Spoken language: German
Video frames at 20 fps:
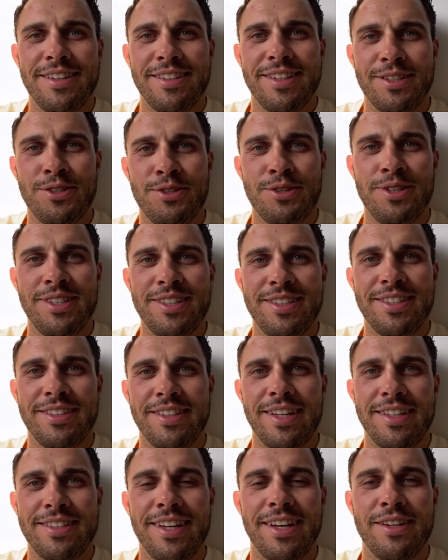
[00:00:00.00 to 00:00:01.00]
natürlich,
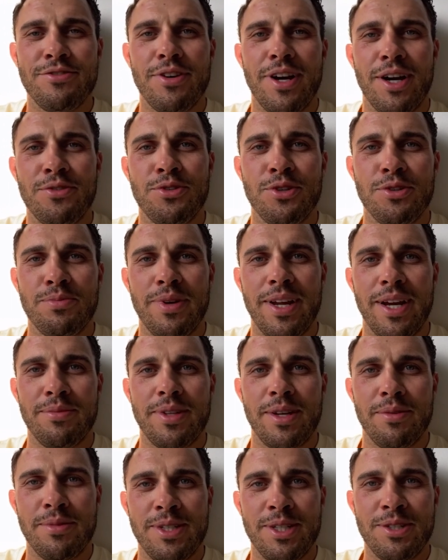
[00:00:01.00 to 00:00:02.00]
dass er in Frankfurt
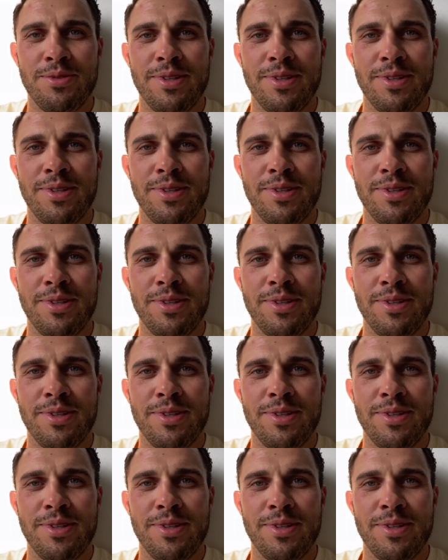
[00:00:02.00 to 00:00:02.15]
bleibt, da bin ich mir